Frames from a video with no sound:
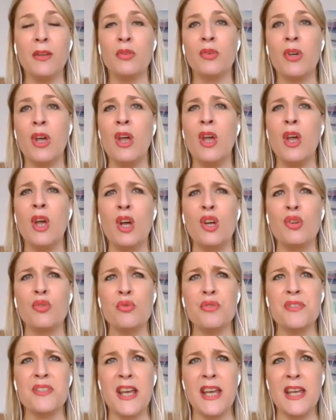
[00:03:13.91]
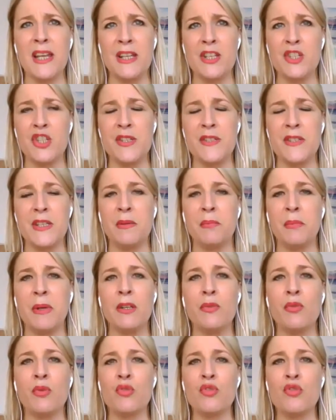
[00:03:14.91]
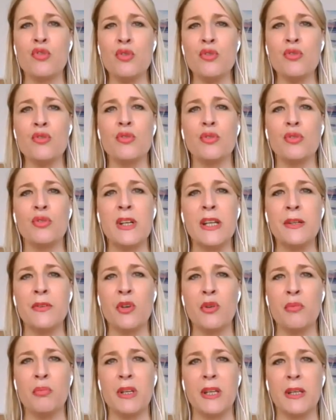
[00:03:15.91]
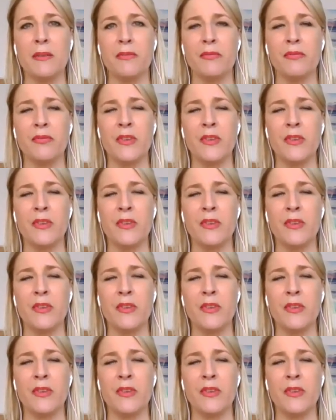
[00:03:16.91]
Donc, tout ça est légitime. Et donc, juste de les nommer,